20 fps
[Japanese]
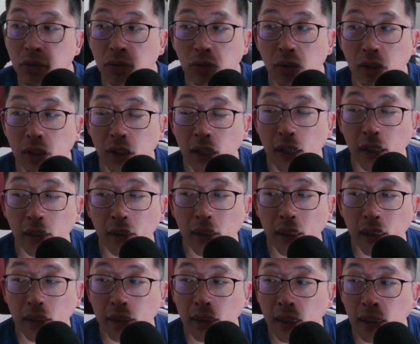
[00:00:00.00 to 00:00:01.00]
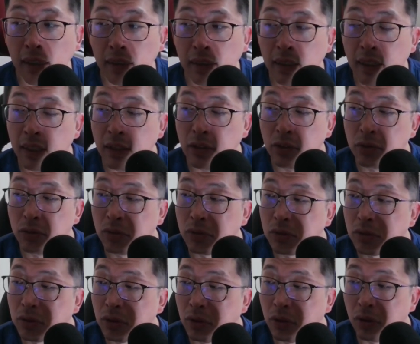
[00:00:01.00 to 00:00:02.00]
喧嘩点で言う
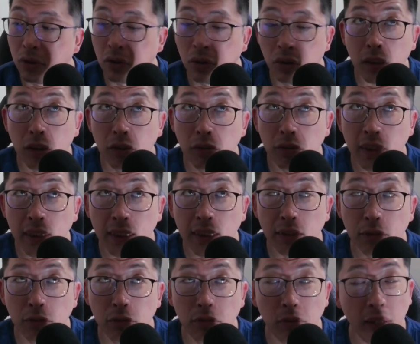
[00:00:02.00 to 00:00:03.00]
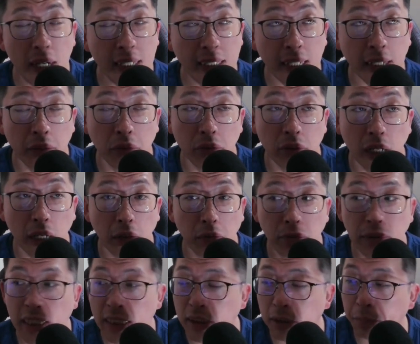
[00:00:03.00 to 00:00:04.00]
と、増えたのが、
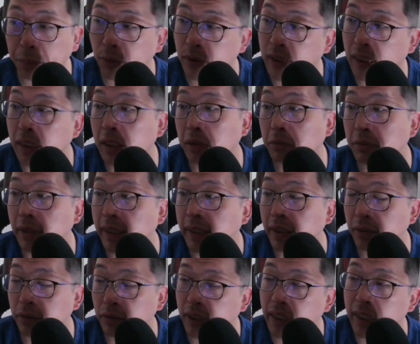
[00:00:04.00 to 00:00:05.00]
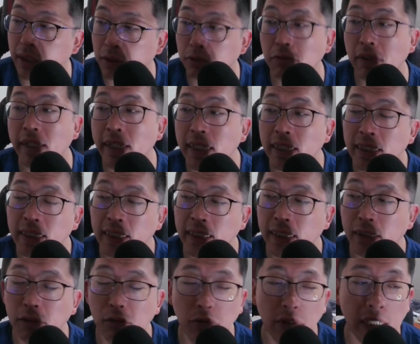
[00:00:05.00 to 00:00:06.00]
フレスポさんが増えてるのかな、なし
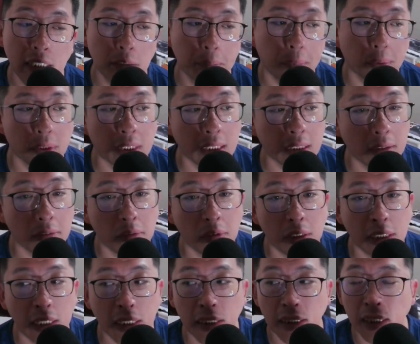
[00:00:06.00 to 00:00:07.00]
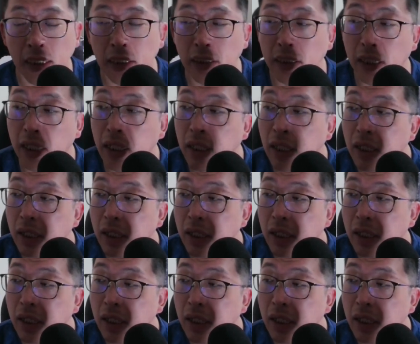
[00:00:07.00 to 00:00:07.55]
にフレスポさんっていうのができたんで、